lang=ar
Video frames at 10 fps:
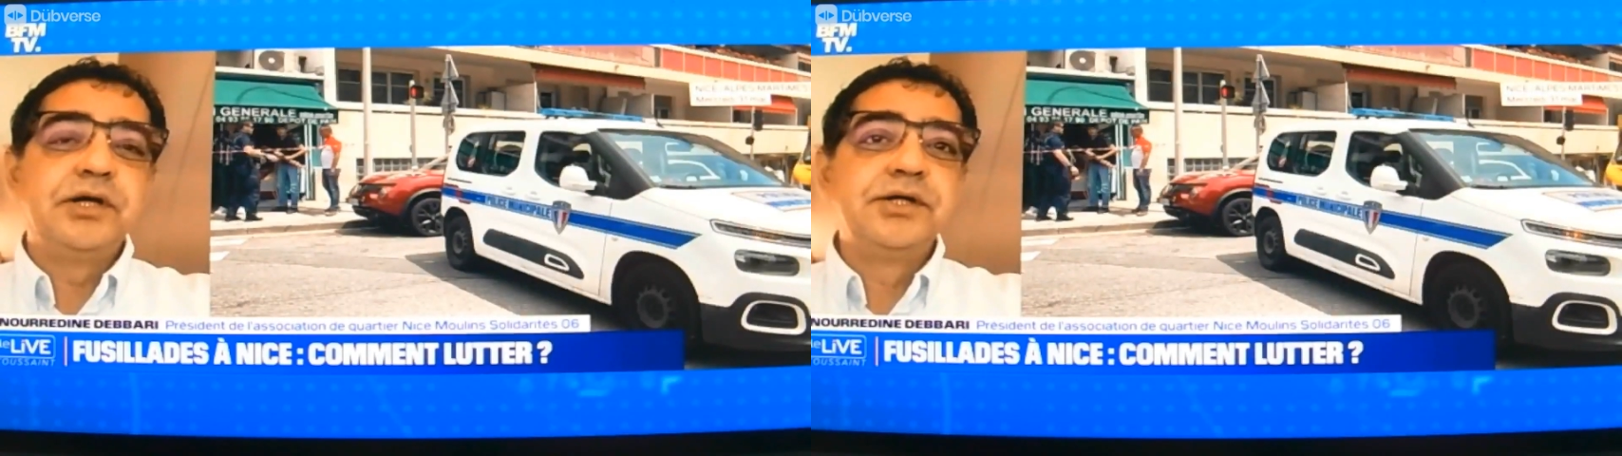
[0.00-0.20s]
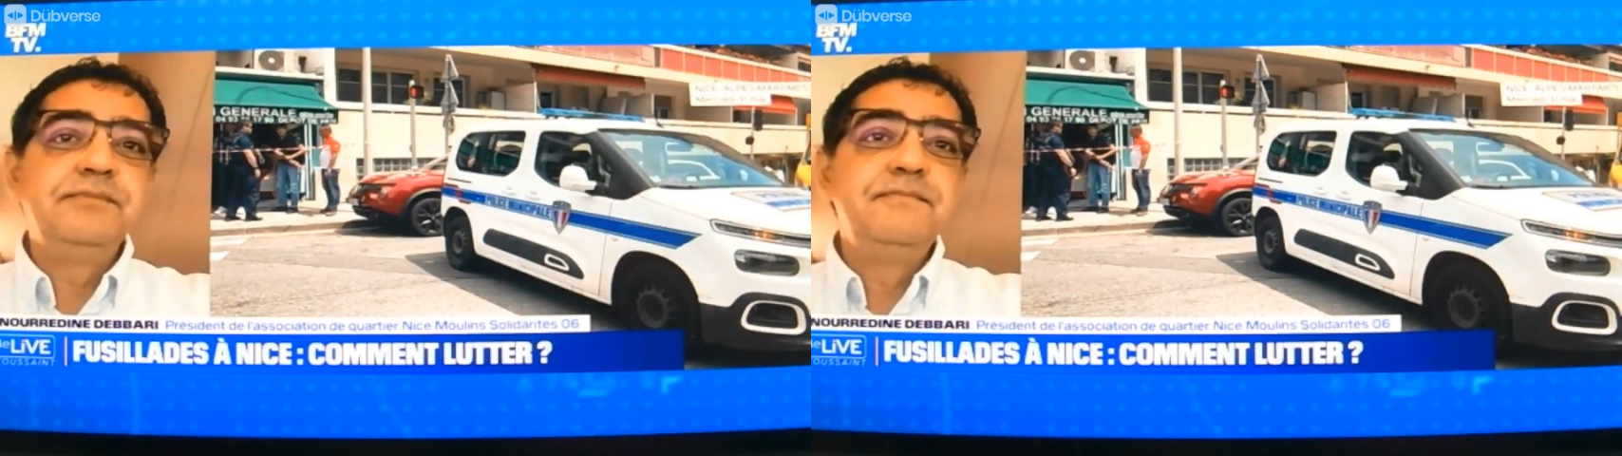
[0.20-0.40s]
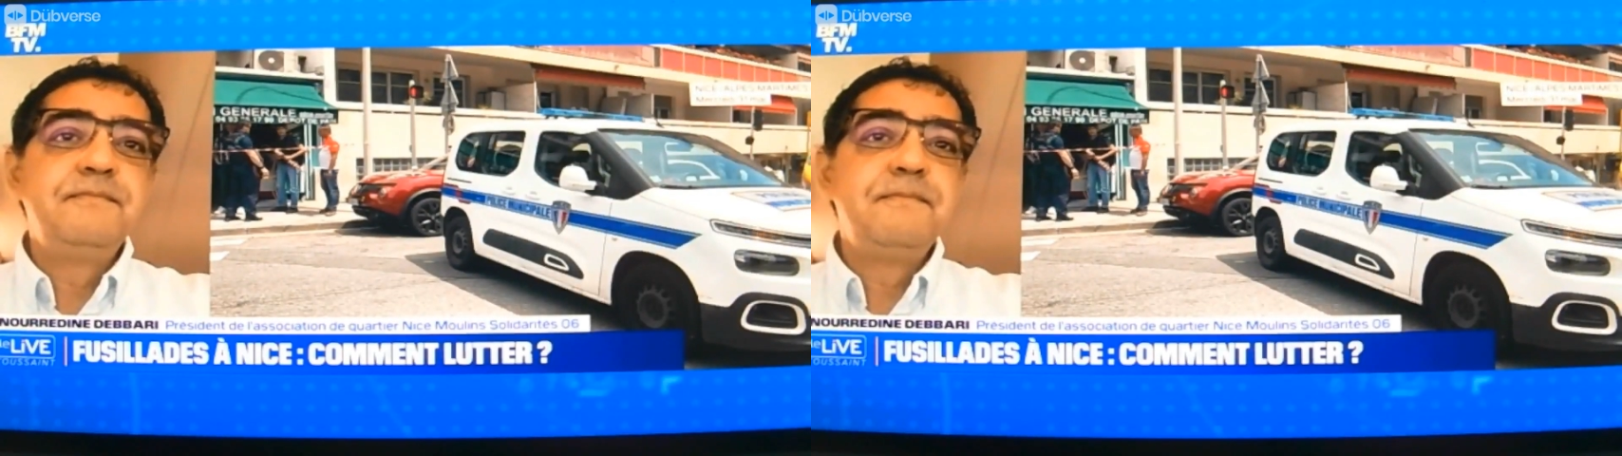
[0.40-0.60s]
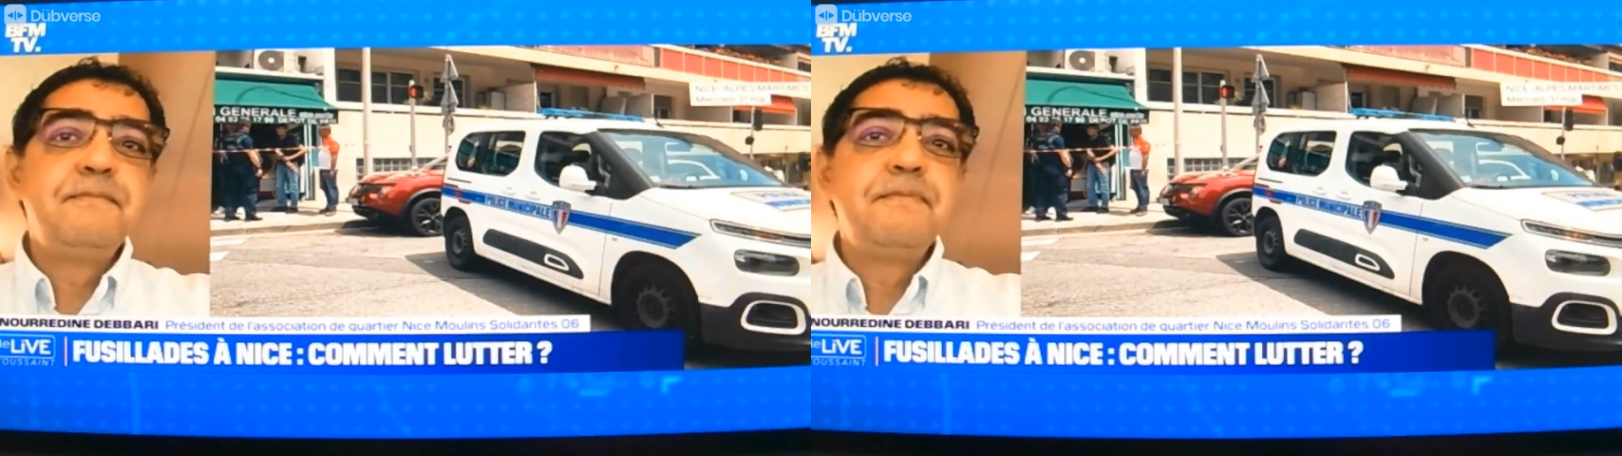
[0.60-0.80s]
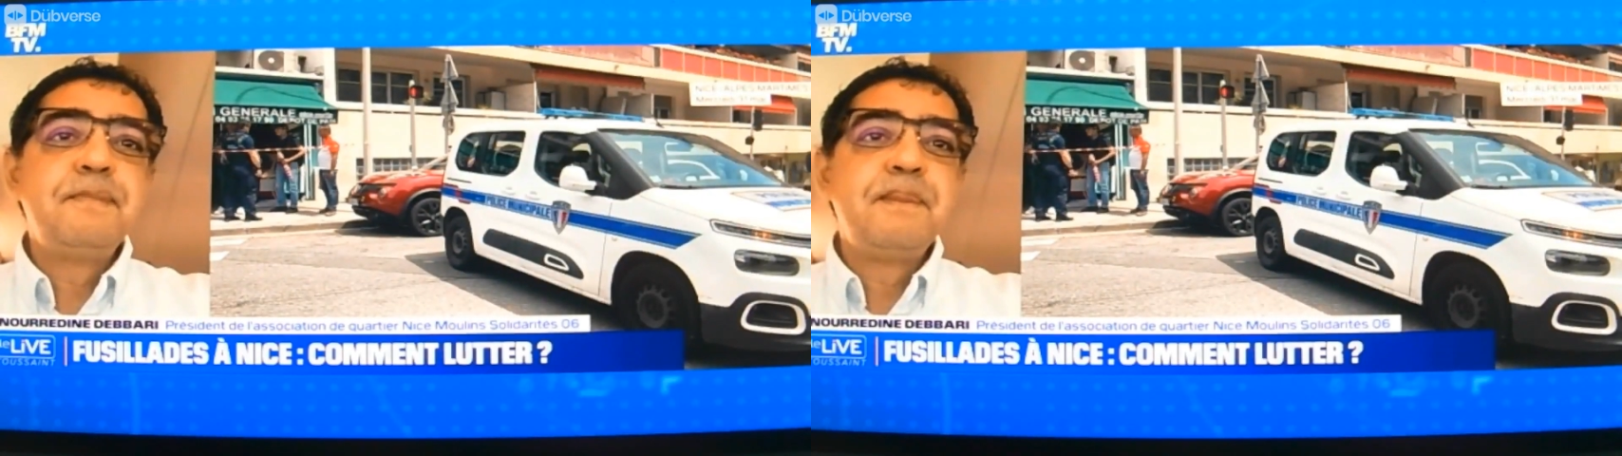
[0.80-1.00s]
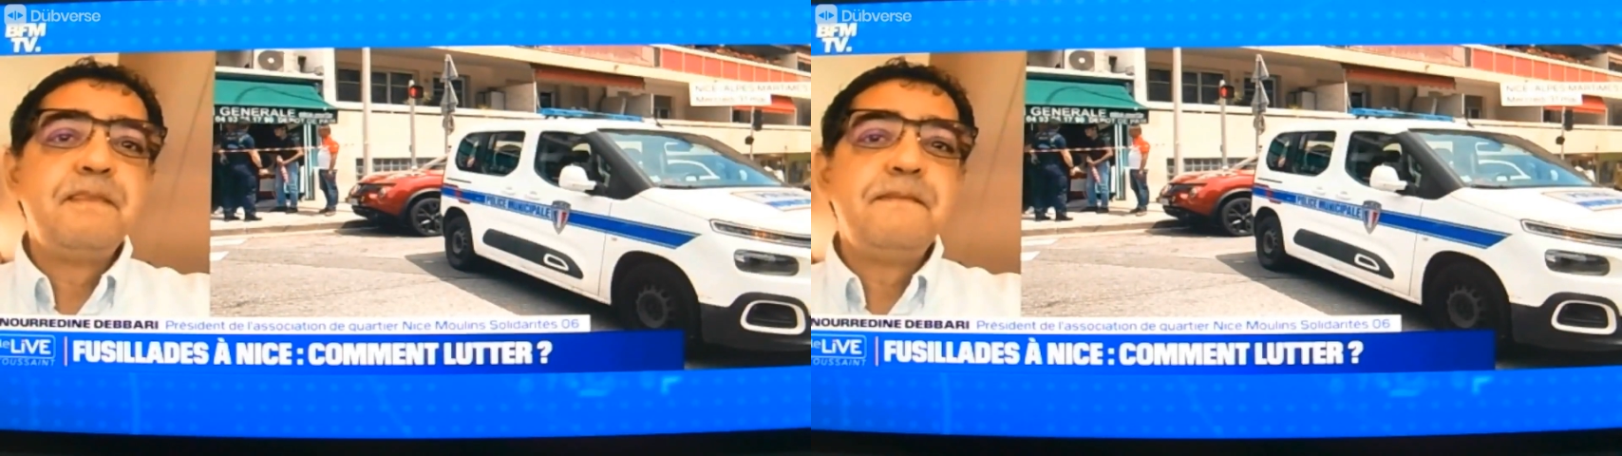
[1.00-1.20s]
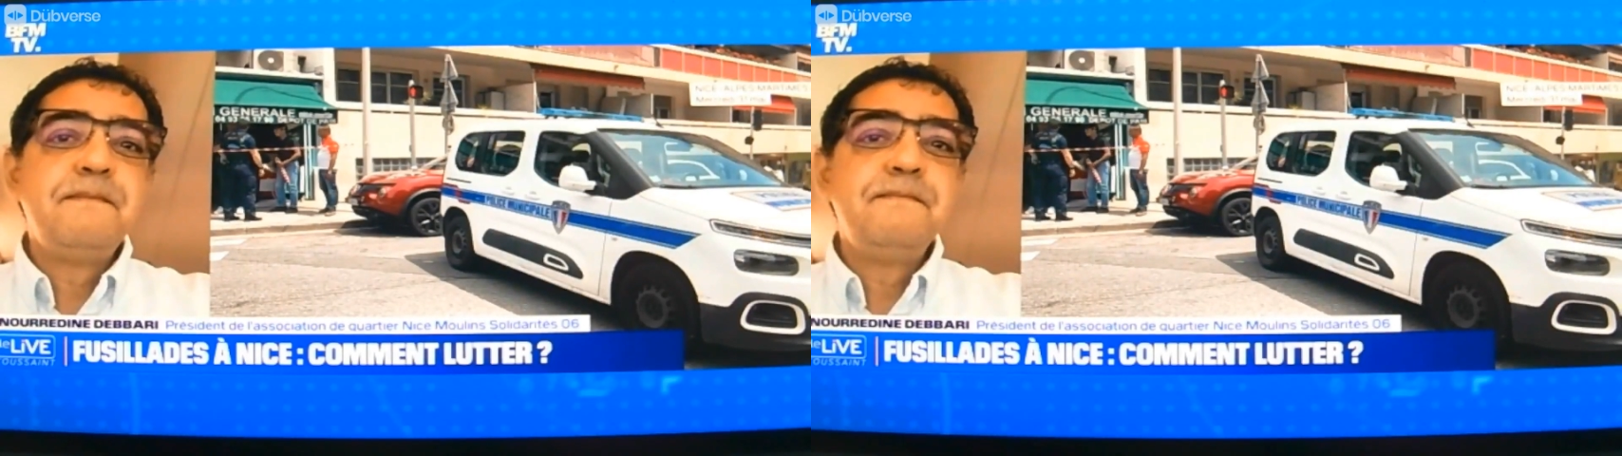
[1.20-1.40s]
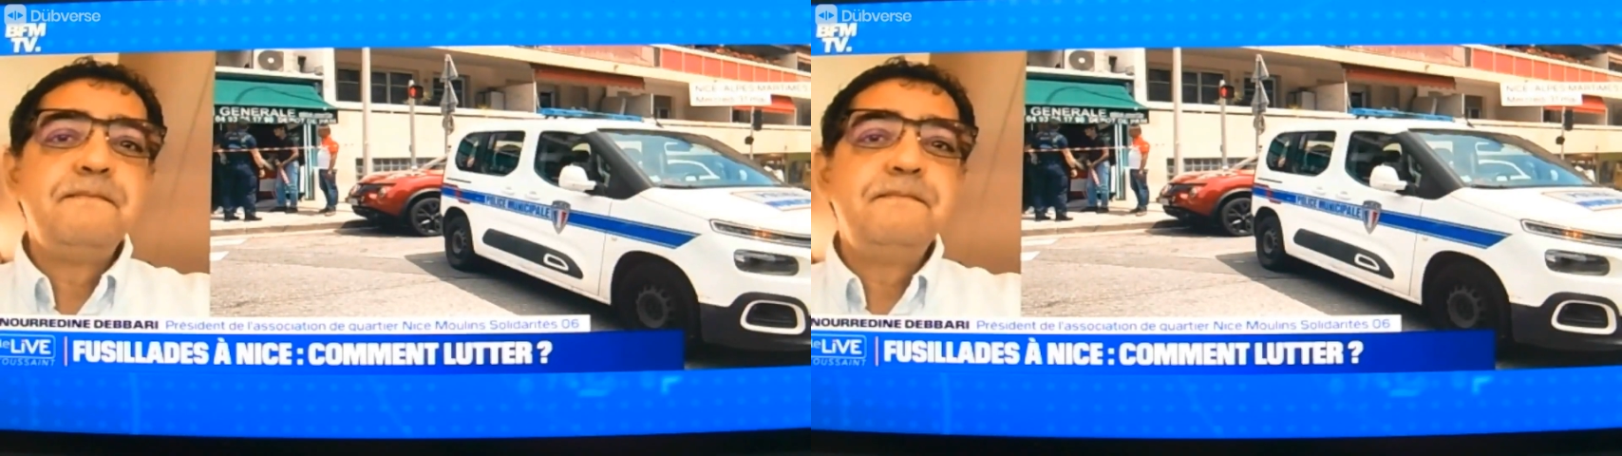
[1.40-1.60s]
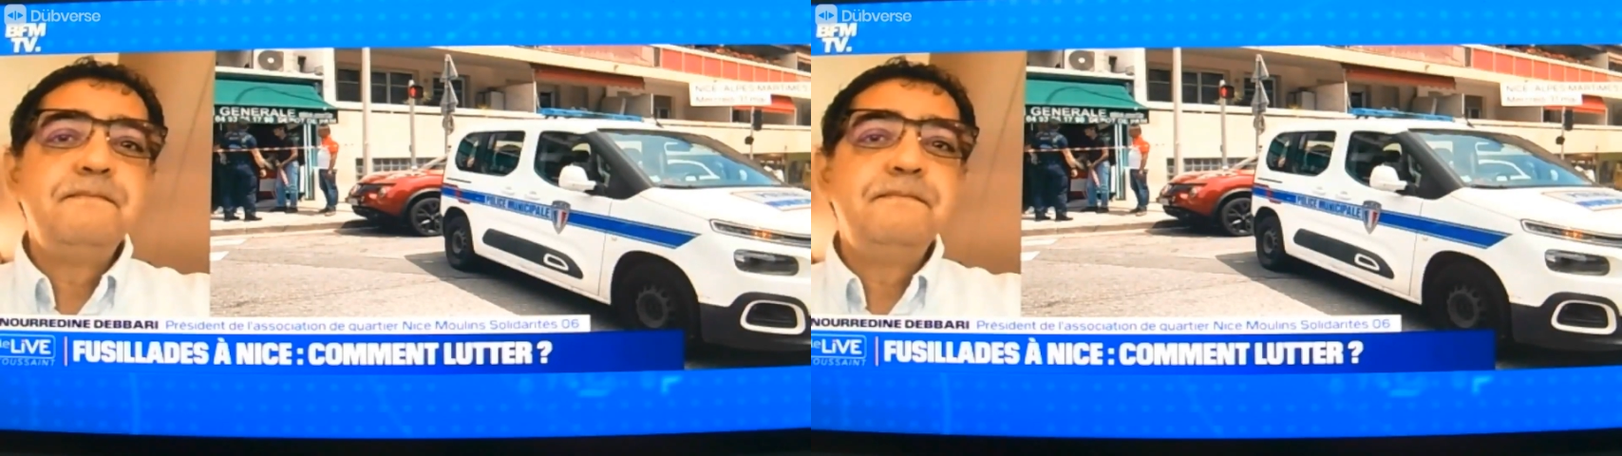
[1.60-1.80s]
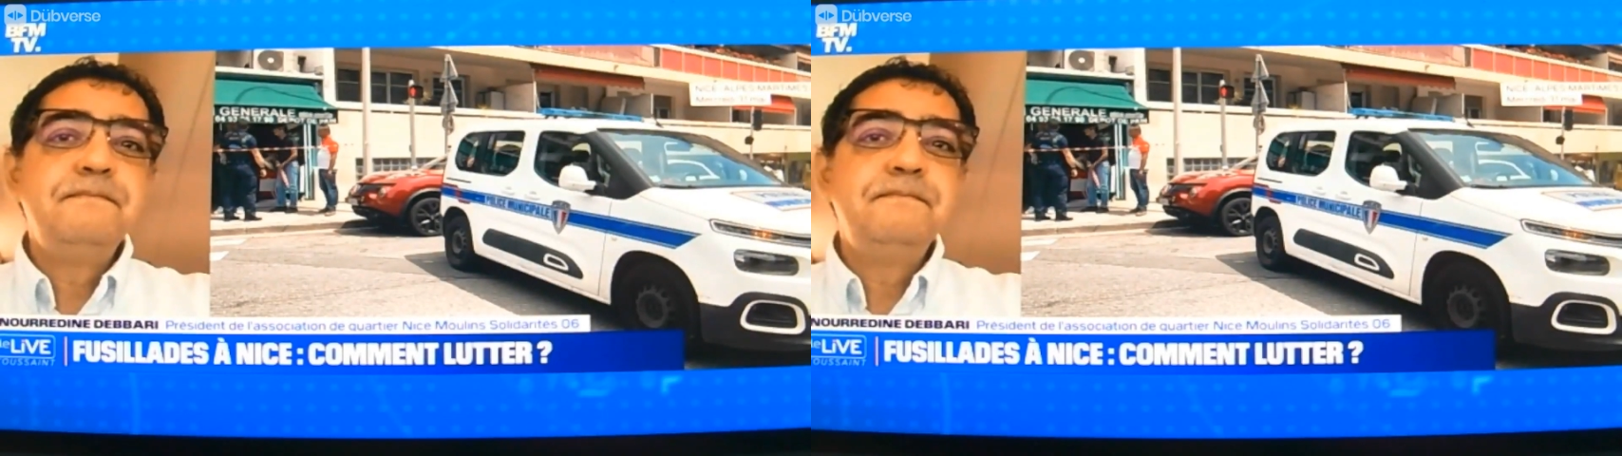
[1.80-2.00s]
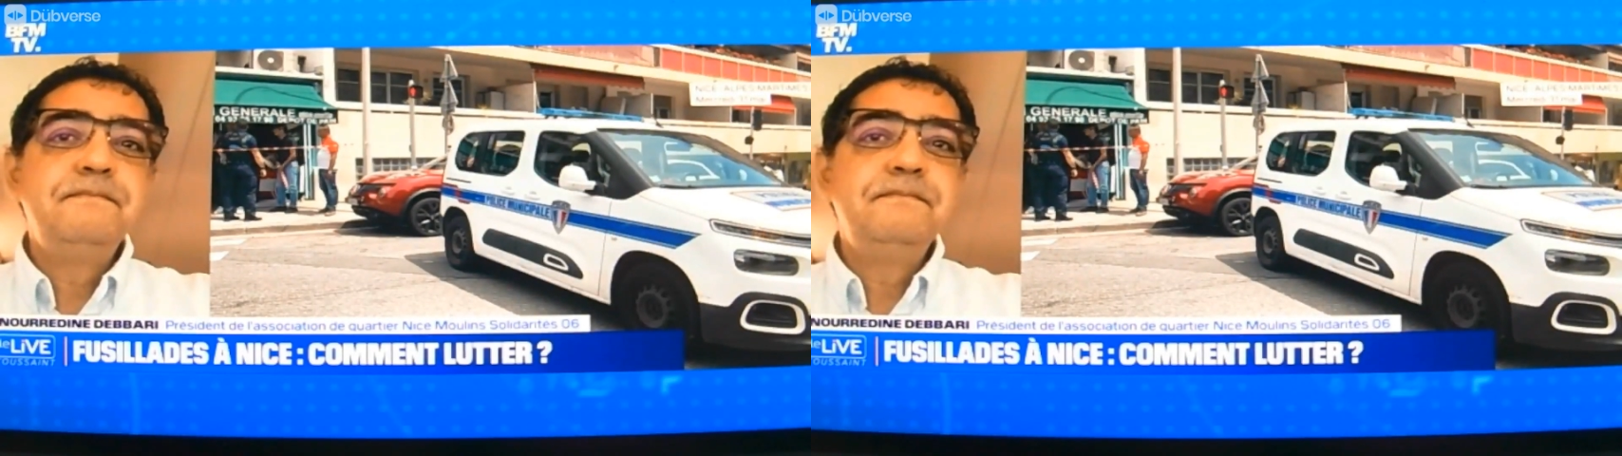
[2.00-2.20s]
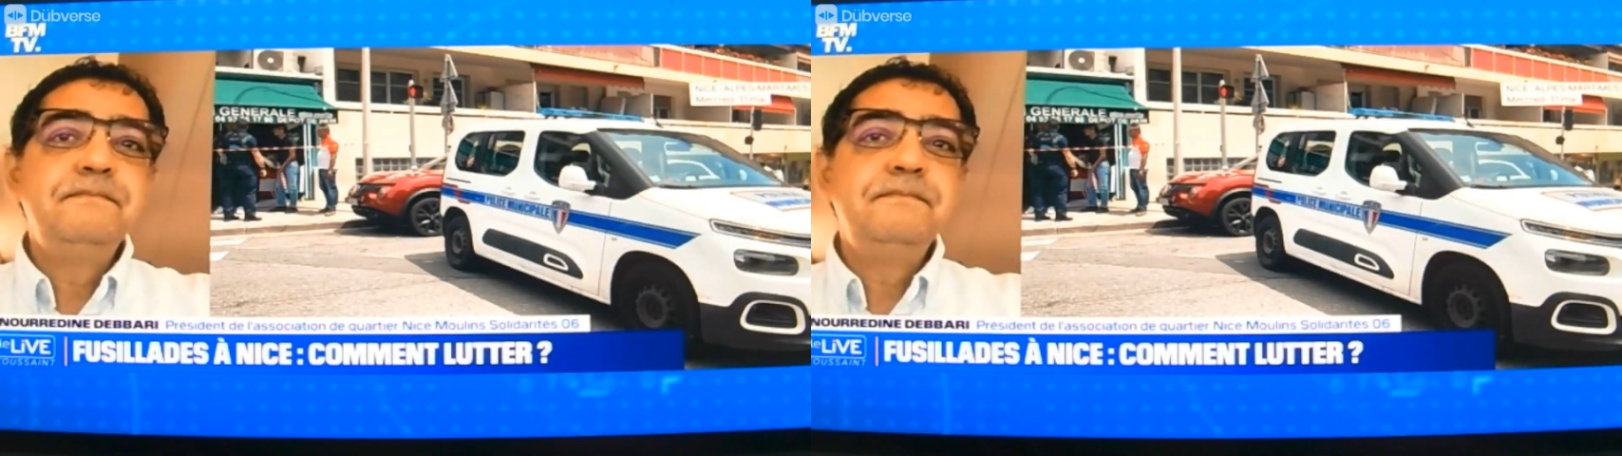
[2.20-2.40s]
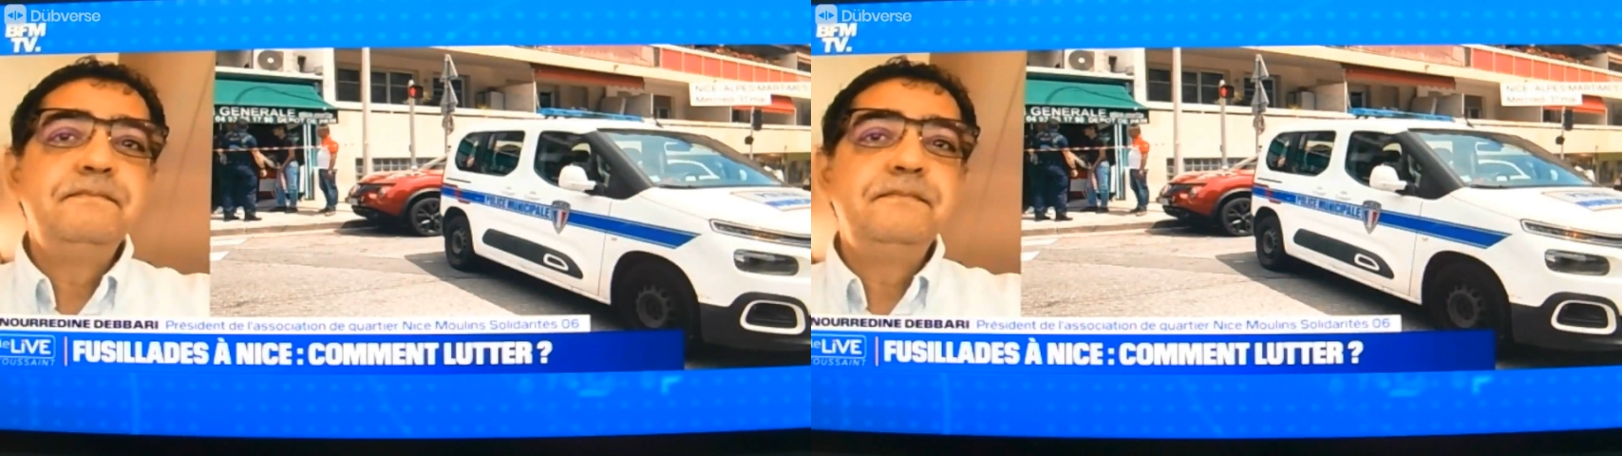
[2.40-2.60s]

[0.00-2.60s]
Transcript: الكفاية؟ وبالتالي،